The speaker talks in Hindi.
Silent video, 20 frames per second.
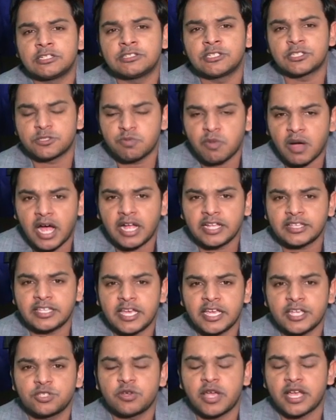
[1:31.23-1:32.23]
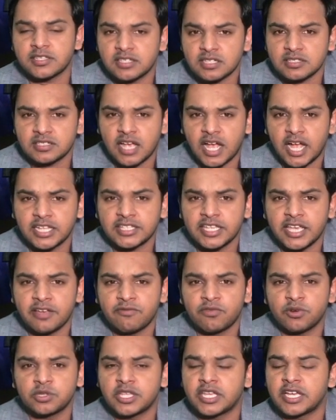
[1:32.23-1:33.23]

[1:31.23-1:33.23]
जज्बात हैं जो एहसास हैं वो